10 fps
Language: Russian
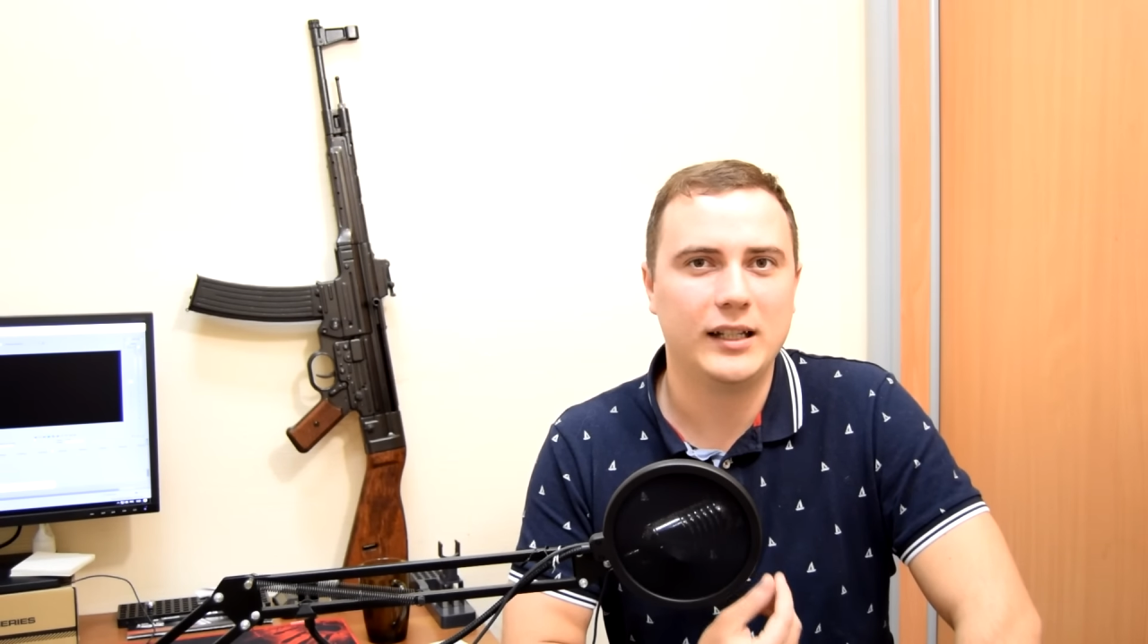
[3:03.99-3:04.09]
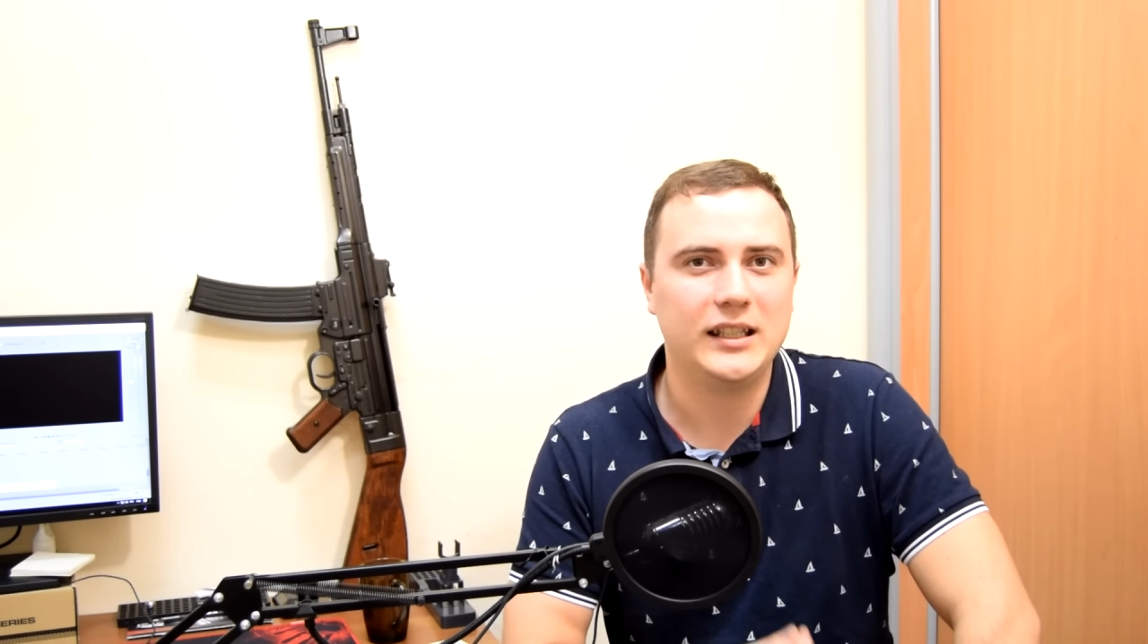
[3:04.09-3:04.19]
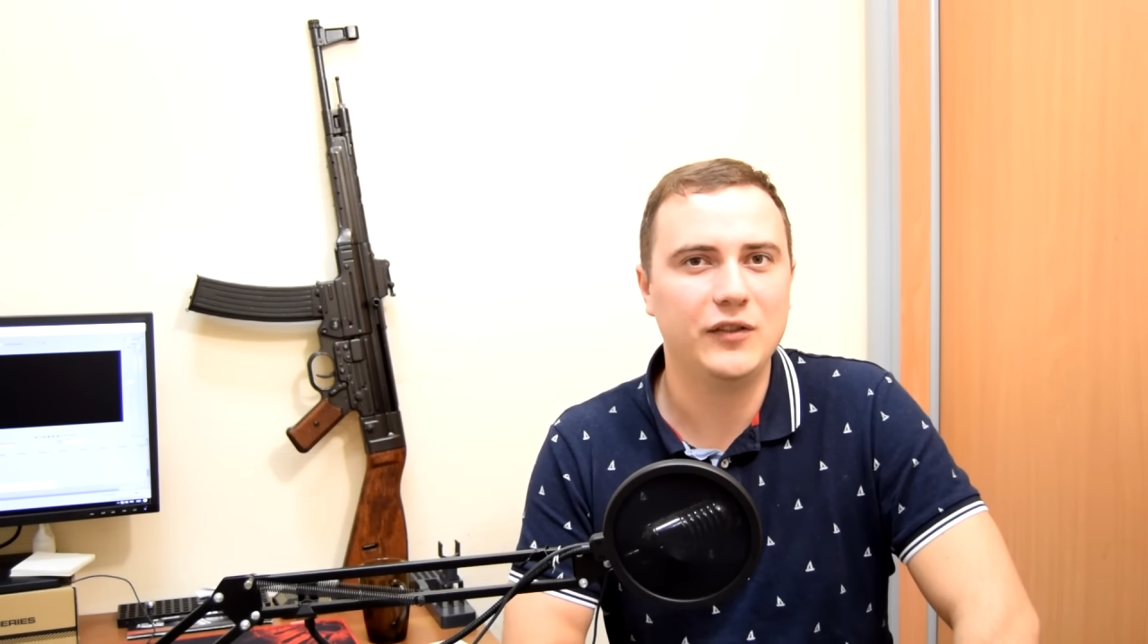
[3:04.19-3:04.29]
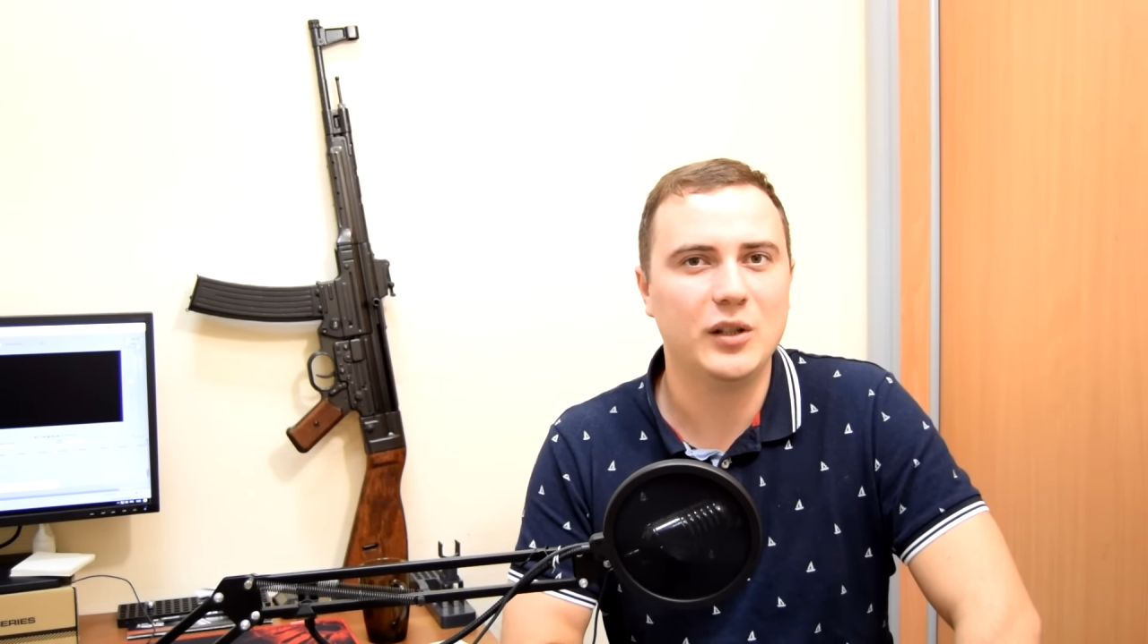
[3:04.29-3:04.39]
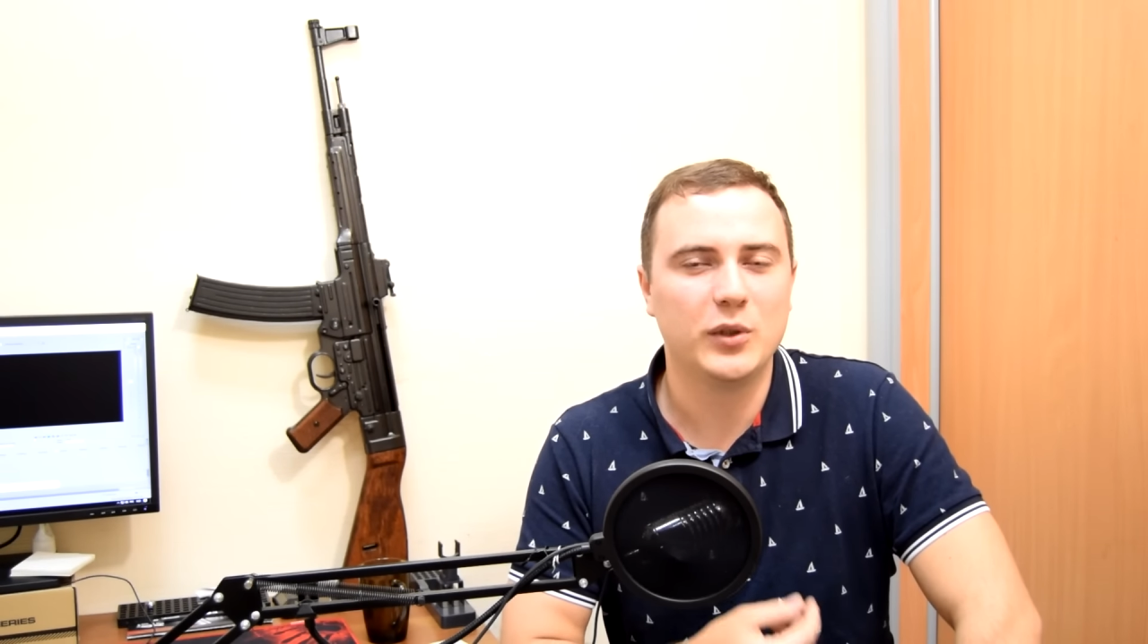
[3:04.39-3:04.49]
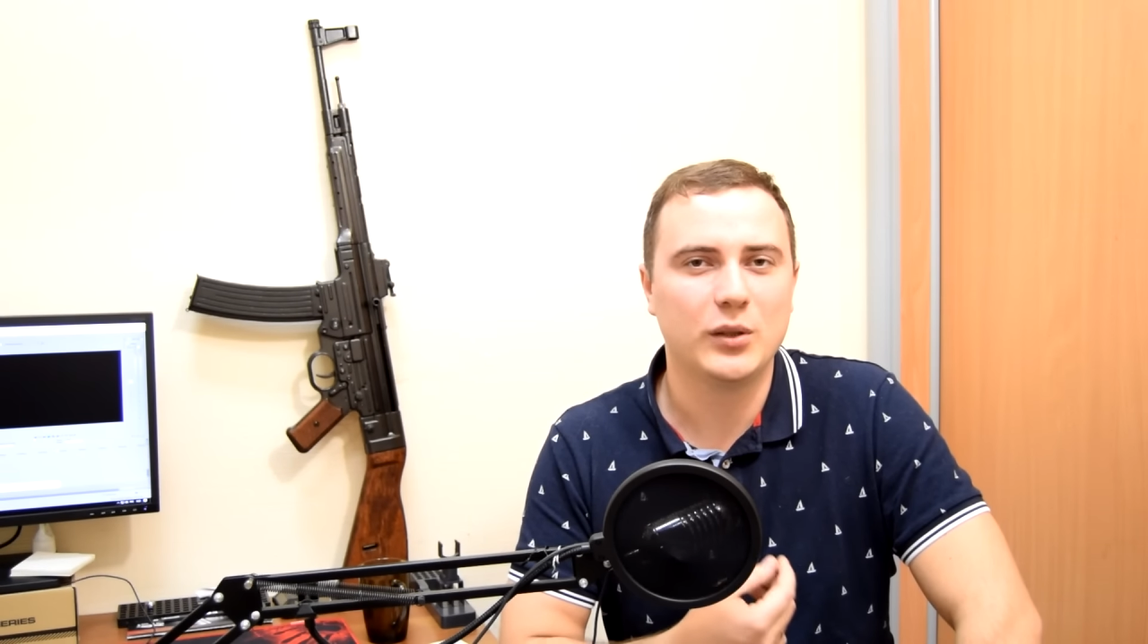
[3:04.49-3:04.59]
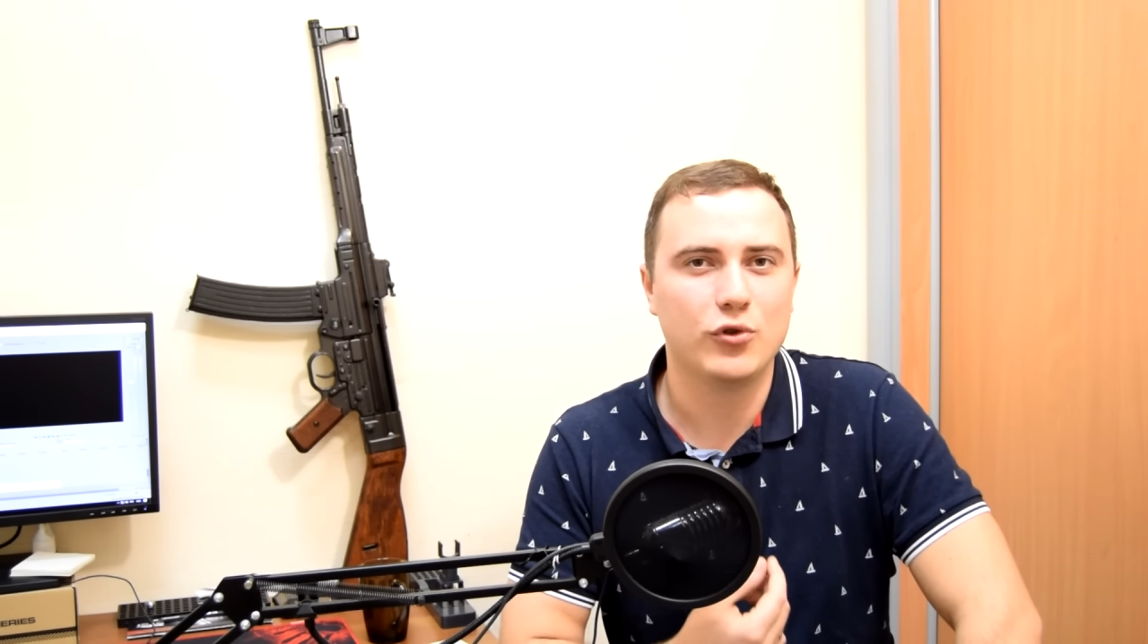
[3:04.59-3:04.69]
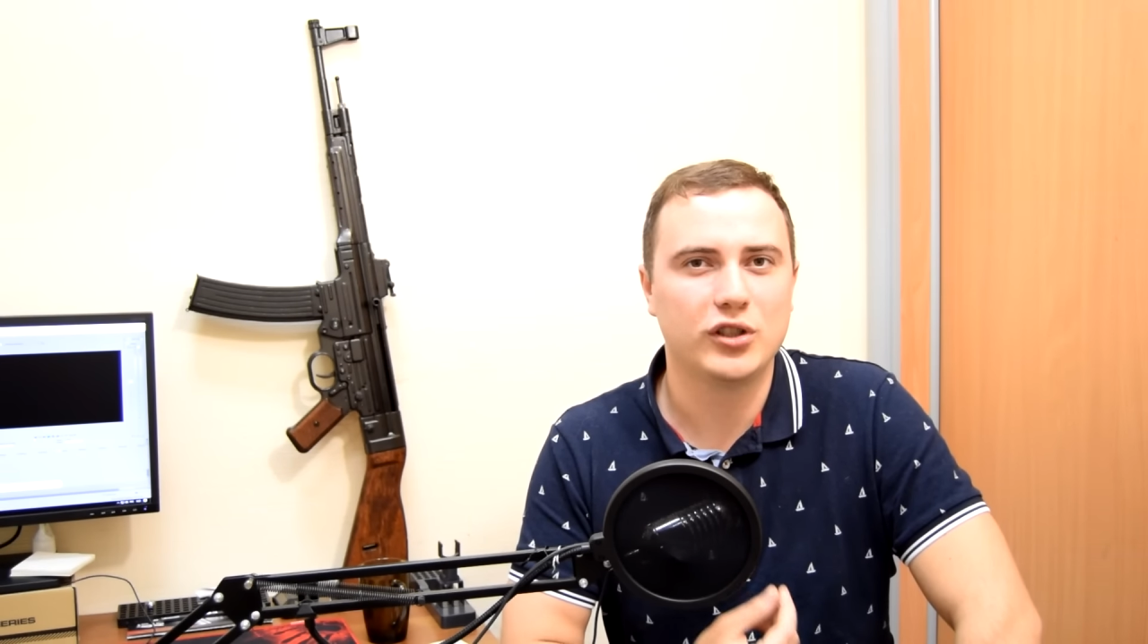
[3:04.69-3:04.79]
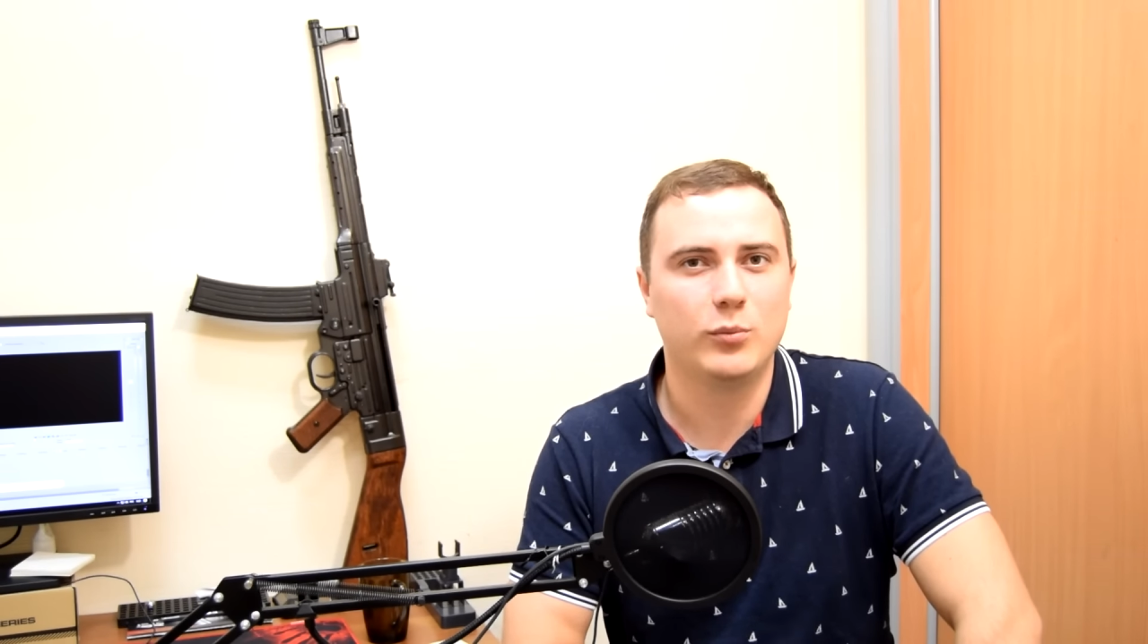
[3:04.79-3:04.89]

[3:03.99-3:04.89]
активный, потому что